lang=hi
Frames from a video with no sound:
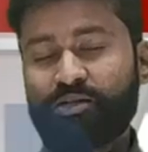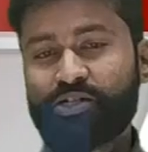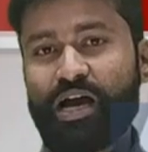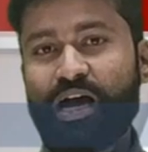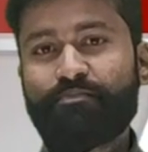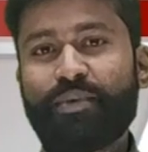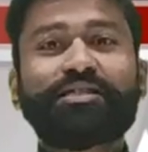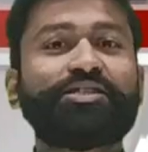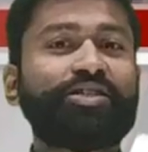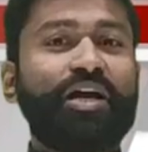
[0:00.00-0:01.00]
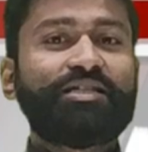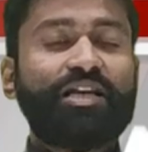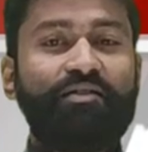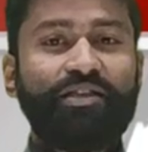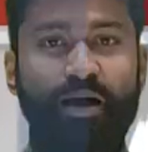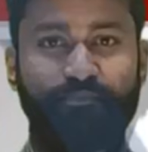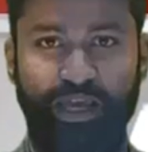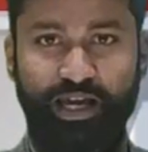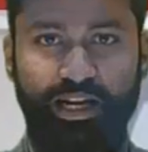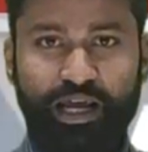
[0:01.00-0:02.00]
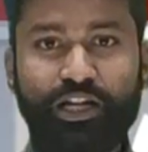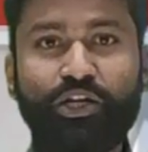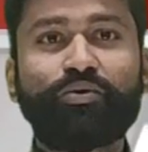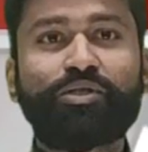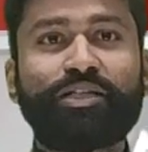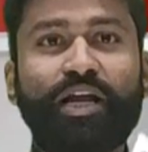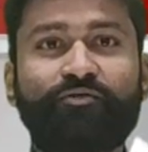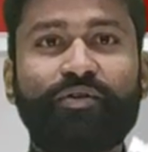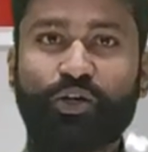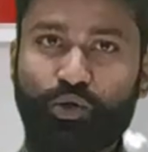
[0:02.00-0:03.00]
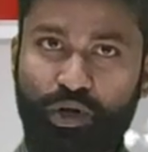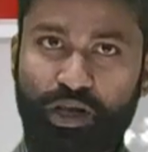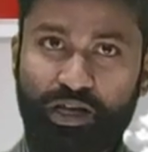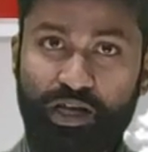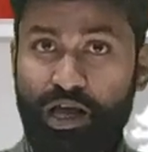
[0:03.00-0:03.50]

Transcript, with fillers: नमस्कार मैं जीशान जावेद आप देख रहे हैं न्यूज नेटवर्क टुडे